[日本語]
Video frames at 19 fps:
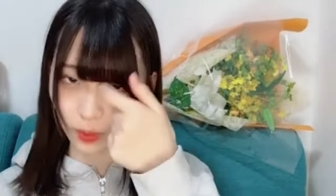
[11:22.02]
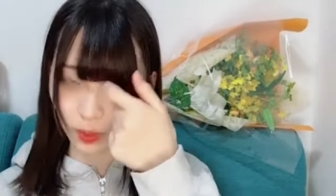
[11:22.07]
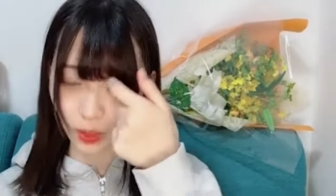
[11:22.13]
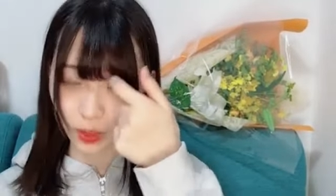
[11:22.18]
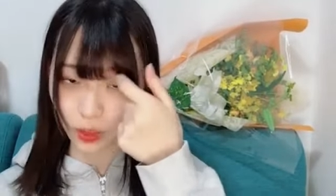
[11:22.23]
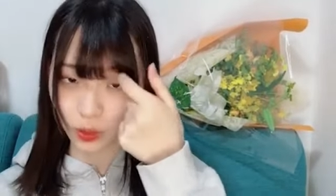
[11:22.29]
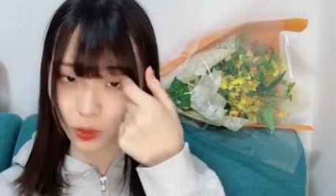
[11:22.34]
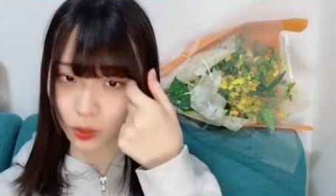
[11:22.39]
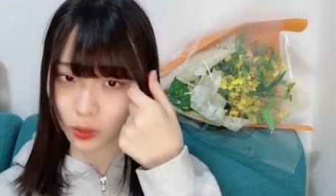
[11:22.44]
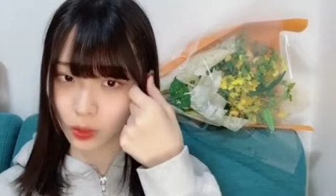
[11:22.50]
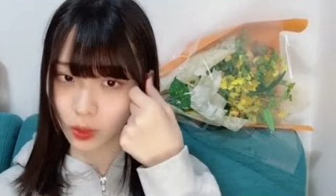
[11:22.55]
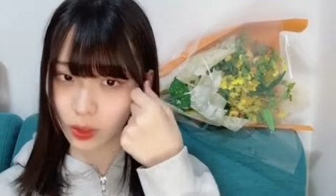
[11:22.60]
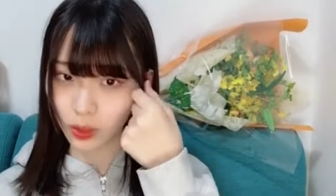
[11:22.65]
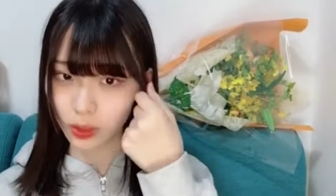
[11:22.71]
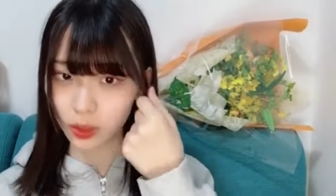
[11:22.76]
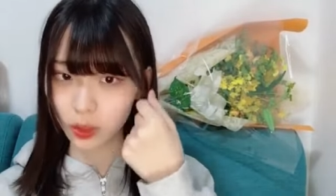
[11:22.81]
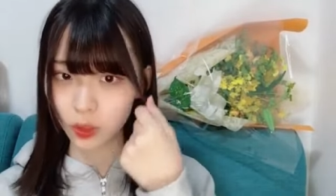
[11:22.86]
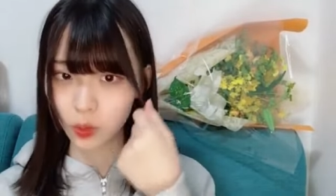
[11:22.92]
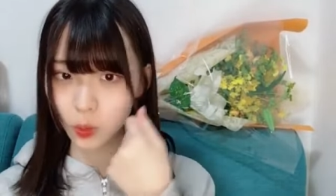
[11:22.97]
ちごで
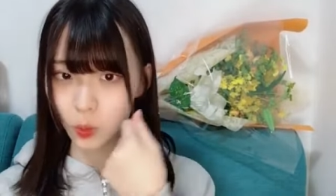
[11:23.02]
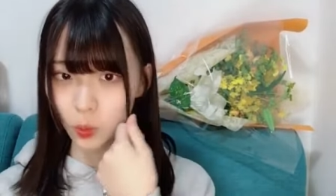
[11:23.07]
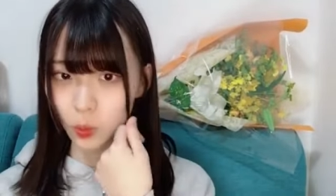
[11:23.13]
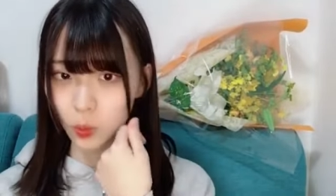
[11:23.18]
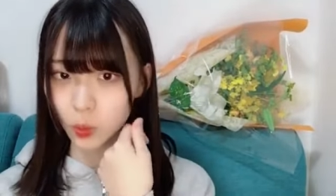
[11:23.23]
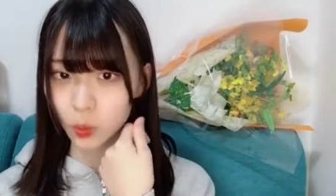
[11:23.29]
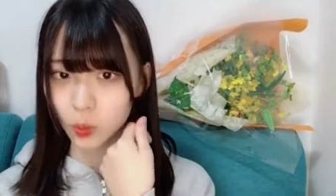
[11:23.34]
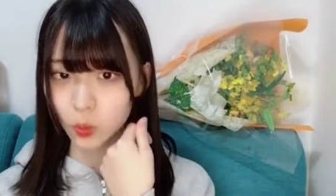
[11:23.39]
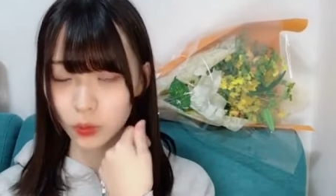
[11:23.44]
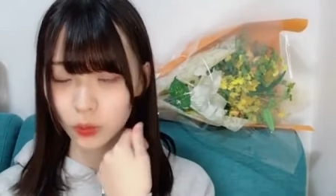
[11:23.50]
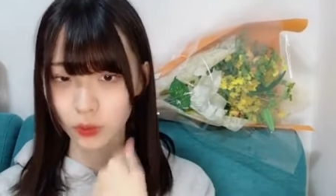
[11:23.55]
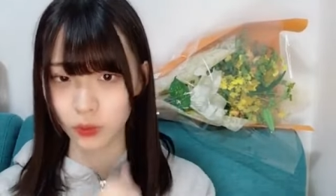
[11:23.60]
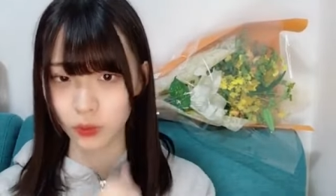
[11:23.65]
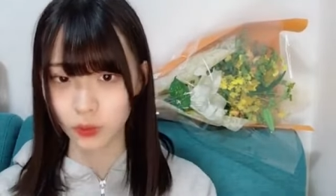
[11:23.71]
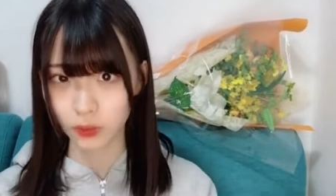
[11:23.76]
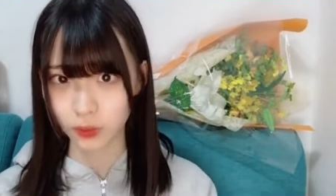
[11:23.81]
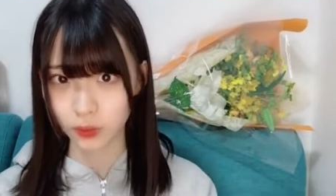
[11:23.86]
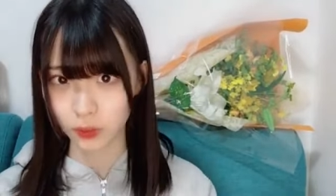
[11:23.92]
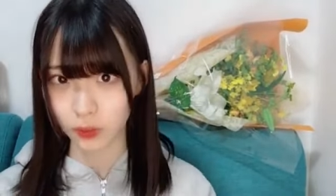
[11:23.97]
すよ
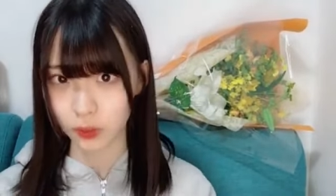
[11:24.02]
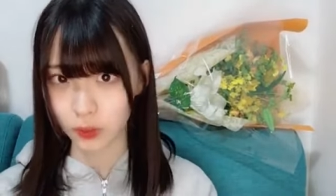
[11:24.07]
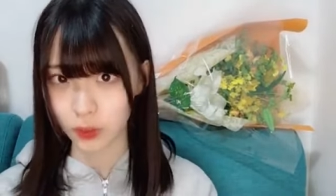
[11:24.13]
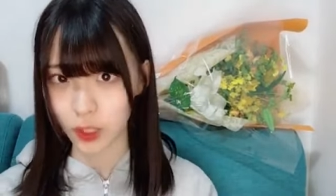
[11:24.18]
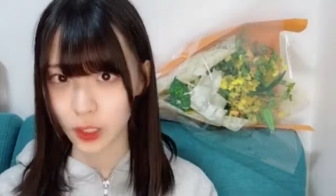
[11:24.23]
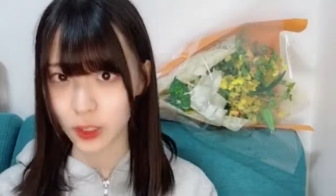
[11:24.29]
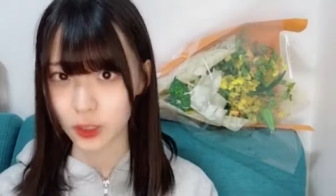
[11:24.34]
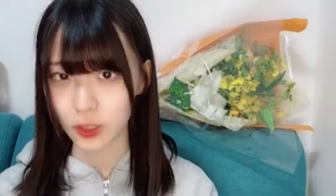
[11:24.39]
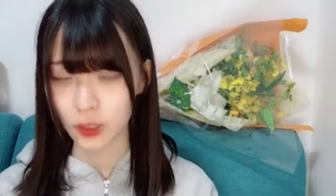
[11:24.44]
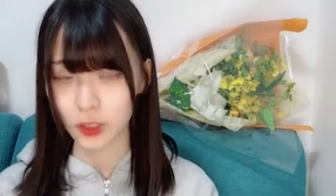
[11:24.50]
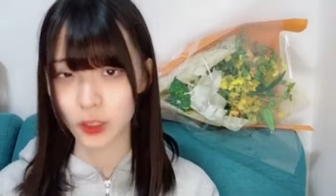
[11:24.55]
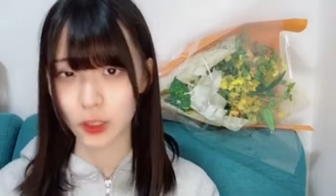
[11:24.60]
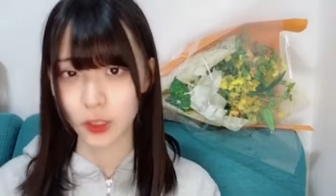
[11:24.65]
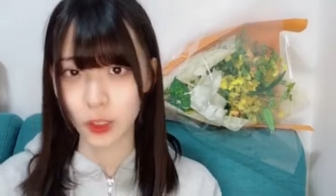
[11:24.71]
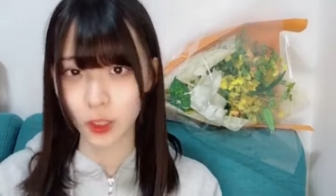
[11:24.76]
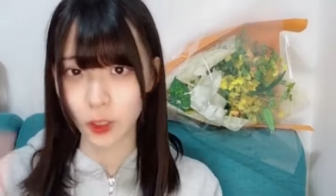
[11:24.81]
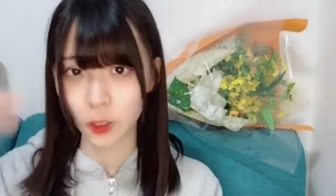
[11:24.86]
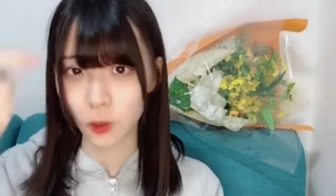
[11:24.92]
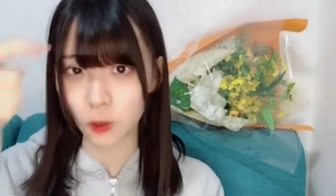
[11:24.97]
縁
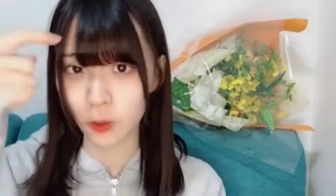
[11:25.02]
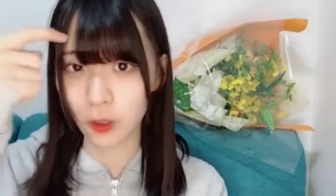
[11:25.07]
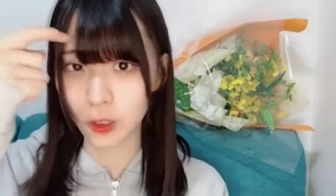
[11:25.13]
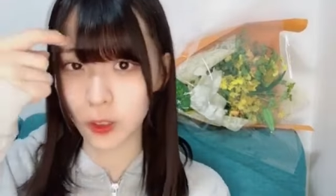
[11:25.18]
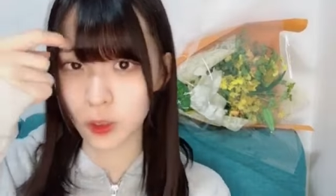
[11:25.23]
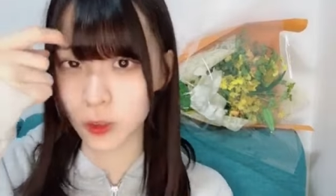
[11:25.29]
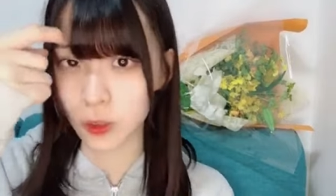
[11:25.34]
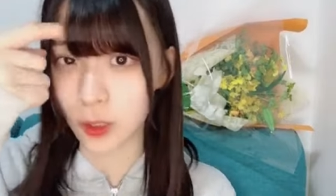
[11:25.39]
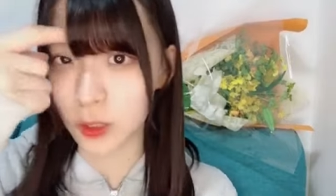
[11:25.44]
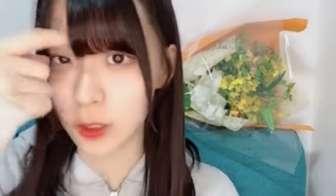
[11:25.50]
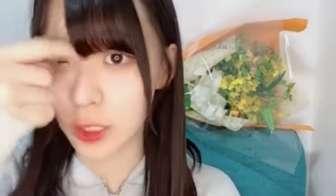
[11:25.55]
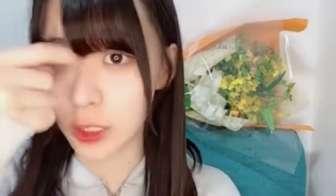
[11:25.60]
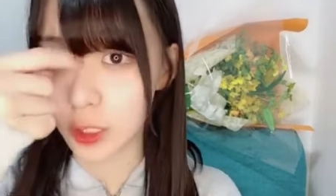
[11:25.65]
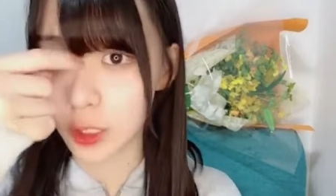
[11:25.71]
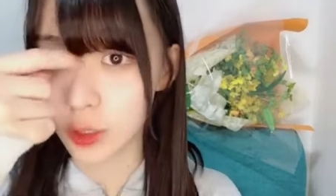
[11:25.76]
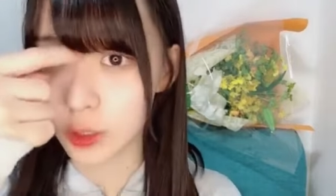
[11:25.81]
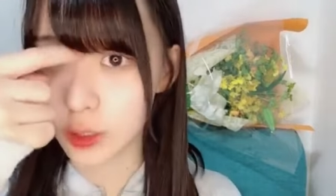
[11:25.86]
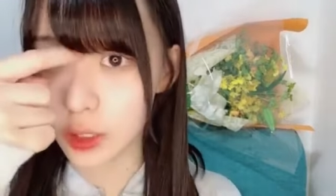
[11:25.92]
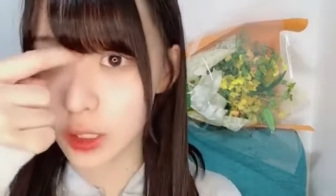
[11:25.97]
日結婚が承諾
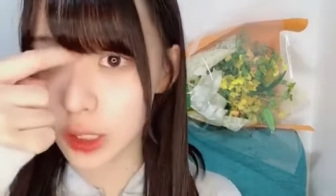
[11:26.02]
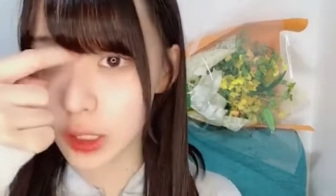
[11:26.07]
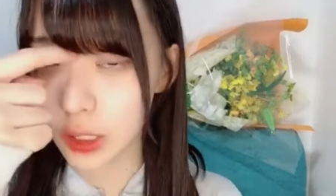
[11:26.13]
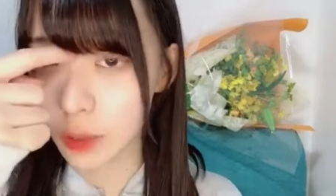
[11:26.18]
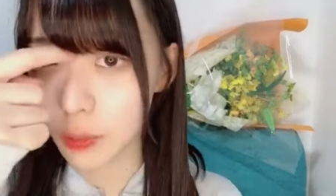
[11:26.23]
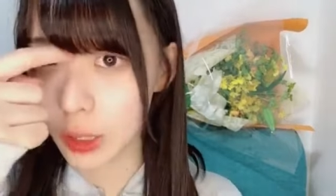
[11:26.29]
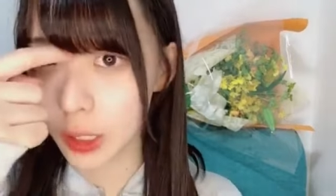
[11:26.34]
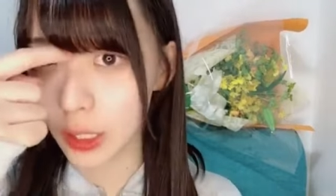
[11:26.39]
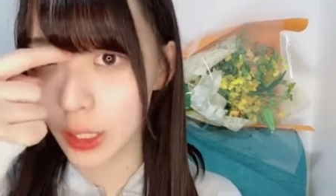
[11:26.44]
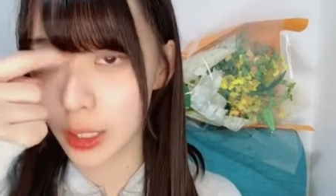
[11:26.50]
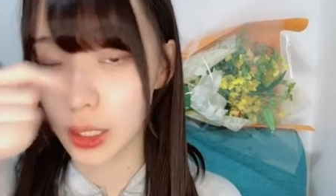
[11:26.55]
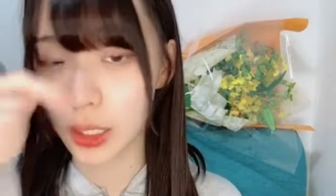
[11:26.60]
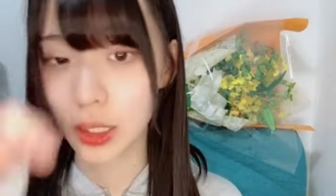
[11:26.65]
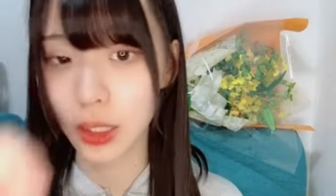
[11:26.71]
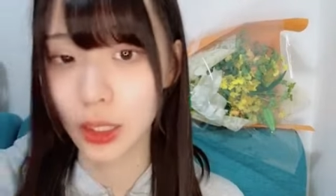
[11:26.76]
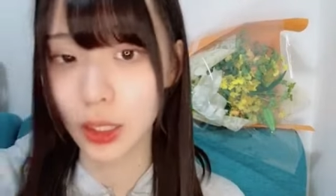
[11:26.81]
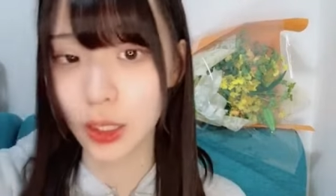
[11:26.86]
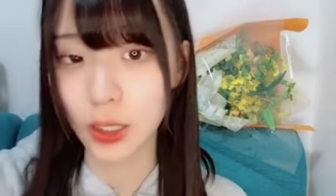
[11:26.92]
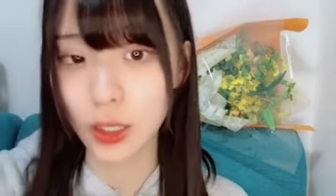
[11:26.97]
されるチャンスはな
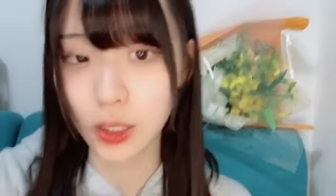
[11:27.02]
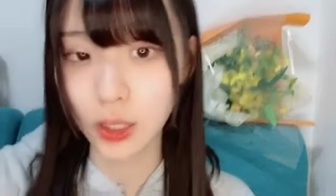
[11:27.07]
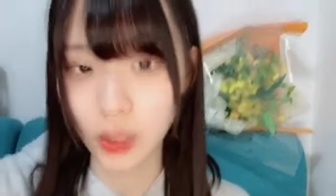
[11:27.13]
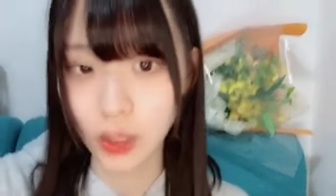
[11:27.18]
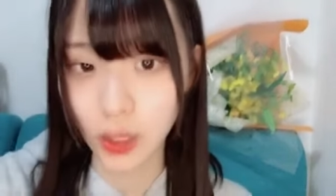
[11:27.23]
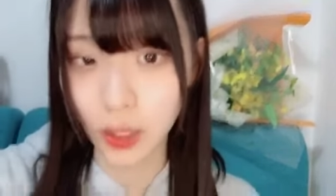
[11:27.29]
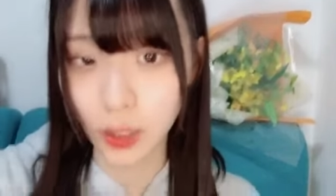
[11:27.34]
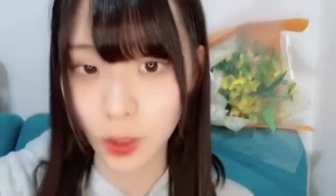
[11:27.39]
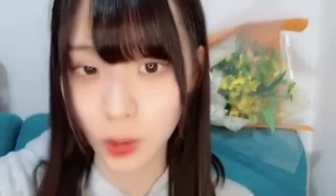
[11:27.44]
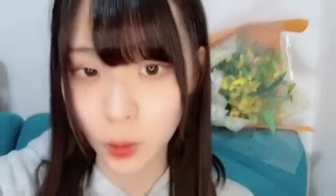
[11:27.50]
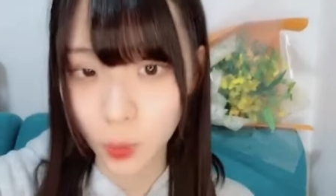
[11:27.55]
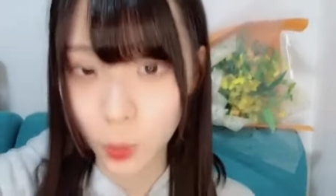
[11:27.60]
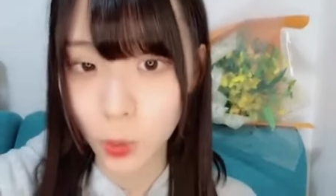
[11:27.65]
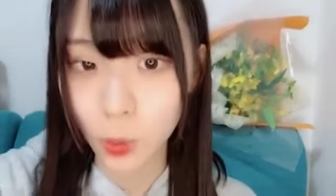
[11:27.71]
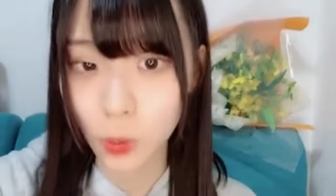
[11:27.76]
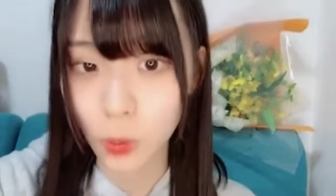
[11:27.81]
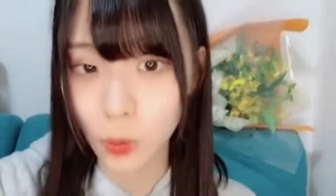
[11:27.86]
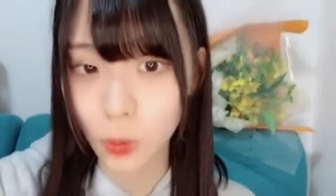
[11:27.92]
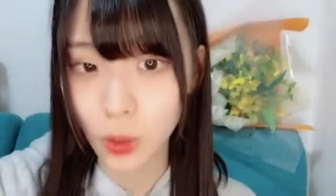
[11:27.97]
いんですけど